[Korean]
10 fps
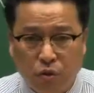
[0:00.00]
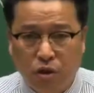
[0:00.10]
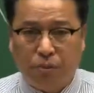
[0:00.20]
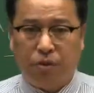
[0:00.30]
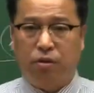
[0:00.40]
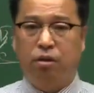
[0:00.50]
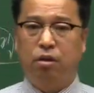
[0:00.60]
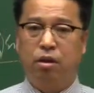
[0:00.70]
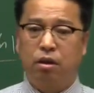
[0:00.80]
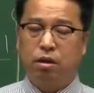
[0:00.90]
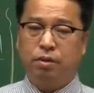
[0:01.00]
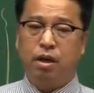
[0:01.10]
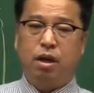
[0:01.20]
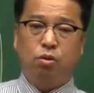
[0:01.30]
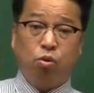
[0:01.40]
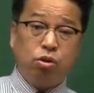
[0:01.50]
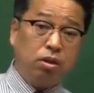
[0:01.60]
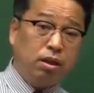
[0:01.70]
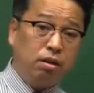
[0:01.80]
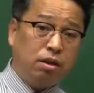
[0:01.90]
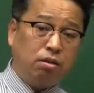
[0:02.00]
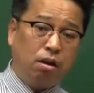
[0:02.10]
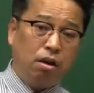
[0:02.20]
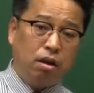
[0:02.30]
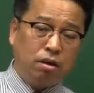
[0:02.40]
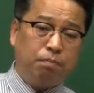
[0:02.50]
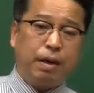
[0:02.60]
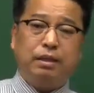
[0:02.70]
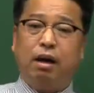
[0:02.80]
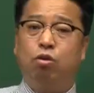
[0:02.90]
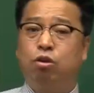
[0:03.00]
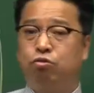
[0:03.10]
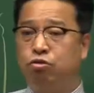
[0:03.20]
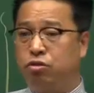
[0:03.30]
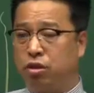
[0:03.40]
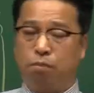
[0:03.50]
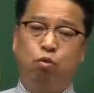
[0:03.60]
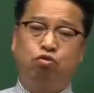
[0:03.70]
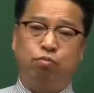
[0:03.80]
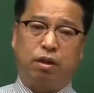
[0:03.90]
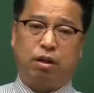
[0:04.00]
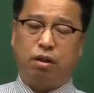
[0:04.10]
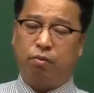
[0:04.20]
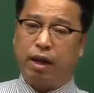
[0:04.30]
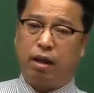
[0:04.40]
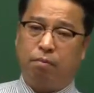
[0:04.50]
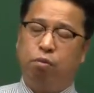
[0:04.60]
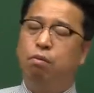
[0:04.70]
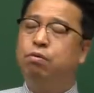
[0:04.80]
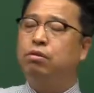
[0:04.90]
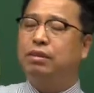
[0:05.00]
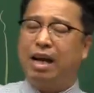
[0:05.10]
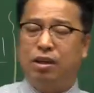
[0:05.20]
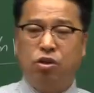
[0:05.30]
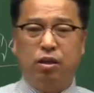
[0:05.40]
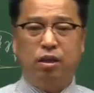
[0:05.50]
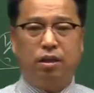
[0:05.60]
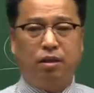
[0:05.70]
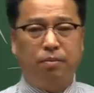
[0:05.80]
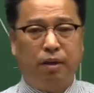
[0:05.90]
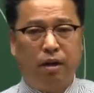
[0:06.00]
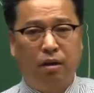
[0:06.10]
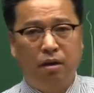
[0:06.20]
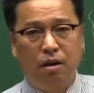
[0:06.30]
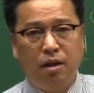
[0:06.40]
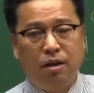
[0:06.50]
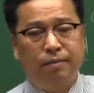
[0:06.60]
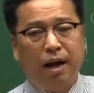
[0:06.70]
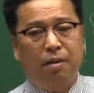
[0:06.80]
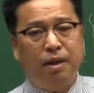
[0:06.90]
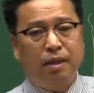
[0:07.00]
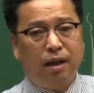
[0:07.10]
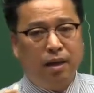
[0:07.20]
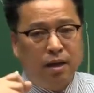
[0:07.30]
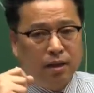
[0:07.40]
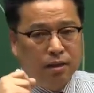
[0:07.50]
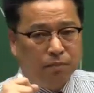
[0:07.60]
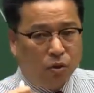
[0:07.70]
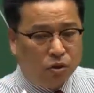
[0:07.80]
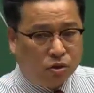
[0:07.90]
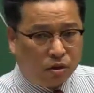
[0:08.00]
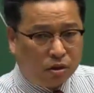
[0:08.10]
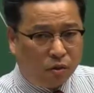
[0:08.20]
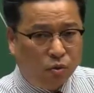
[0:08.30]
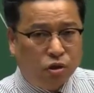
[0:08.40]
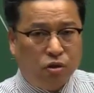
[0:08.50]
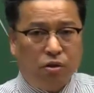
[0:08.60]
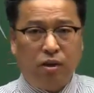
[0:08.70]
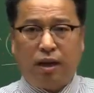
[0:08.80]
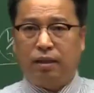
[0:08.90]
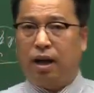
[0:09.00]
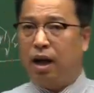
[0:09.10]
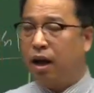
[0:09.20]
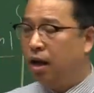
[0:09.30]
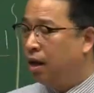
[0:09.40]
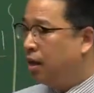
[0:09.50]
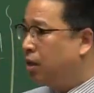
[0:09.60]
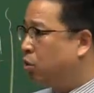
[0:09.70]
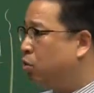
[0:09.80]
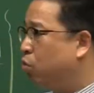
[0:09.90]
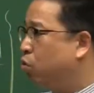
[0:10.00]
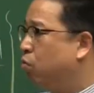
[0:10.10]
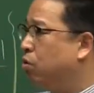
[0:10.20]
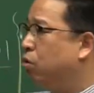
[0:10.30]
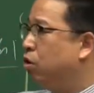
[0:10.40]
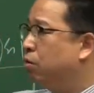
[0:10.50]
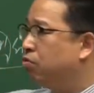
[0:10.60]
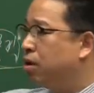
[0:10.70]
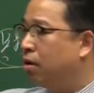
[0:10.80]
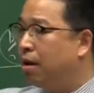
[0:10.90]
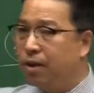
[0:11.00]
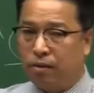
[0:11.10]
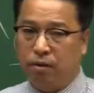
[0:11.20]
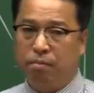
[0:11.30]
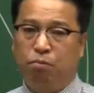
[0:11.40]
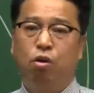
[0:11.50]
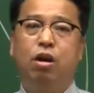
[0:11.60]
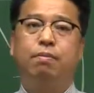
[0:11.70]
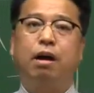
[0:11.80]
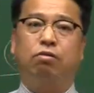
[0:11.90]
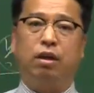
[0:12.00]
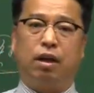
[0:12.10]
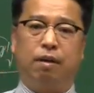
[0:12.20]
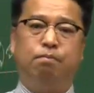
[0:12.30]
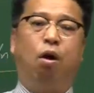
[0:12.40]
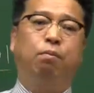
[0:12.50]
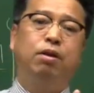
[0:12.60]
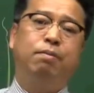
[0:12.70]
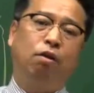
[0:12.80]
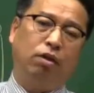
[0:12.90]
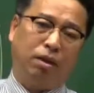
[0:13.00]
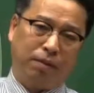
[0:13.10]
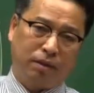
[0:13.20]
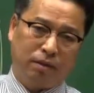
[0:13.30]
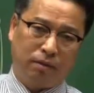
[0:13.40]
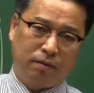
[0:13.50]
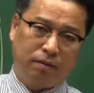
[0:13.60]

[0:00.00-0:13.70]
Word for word: 돈이 없어서. 그러면 그 5천억 있는 거 있죠. 그 빼다가 월급 줄 수 있냐? 못 줍니다. 왜? 법으로 딱 정해져 있기 때문에 그래요. 그럼 내가 만약에 그 목적세 5천억을 갖다가 이쪽 공무원 월급 주려고 하면 뭘 바꿔야 돼? 법을 바꿔야 됩니다.